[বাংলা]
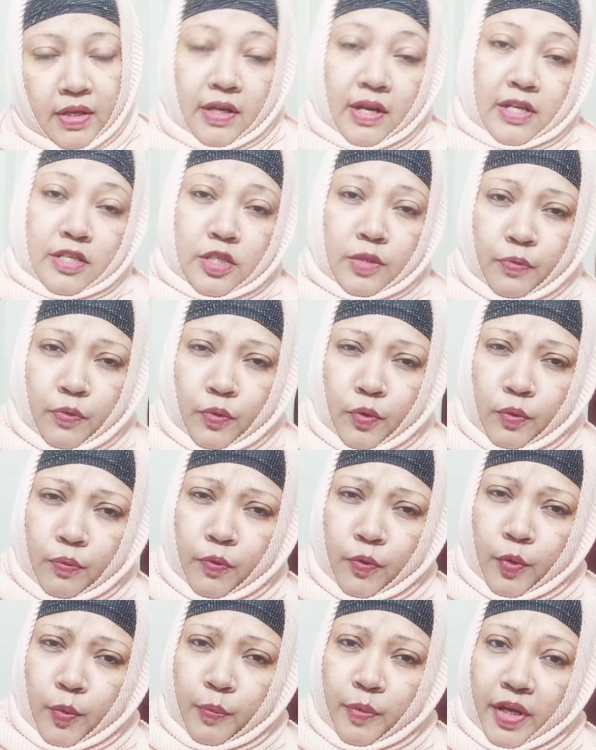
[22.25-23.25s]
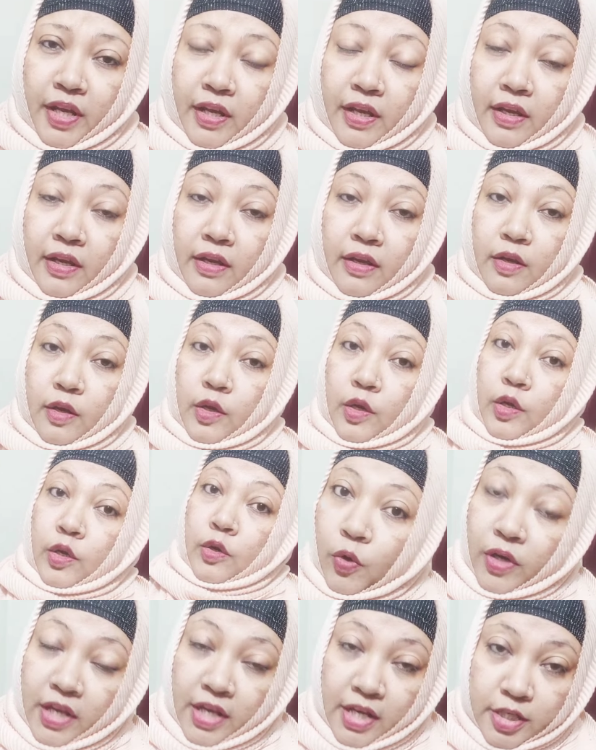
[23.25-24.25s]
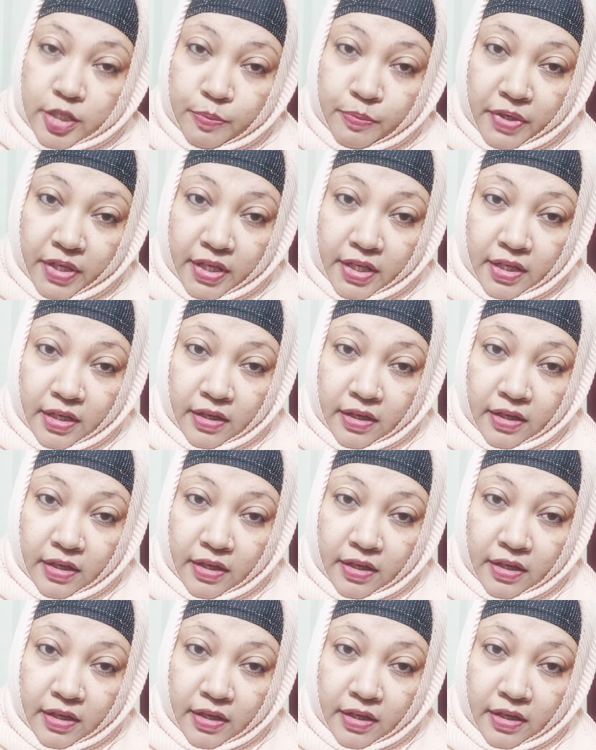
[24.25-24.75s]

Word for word: গাছে ফুল ফুটবে কলি আসবে